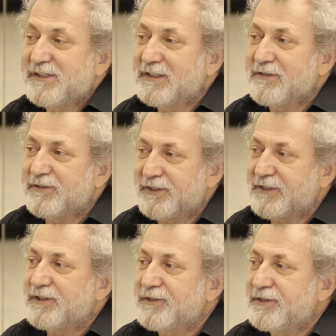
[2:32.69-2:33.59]
следовал за
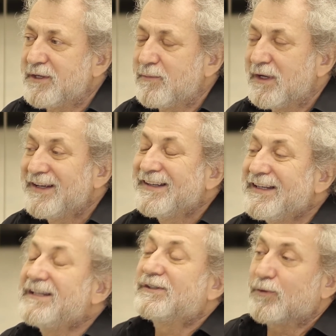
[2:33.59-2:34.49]
Толстым –
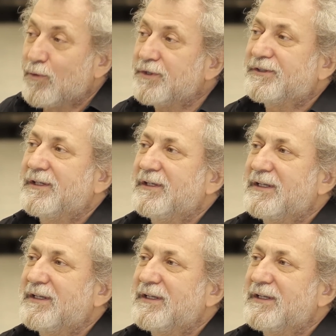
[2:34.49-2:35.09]
и с другой стороны,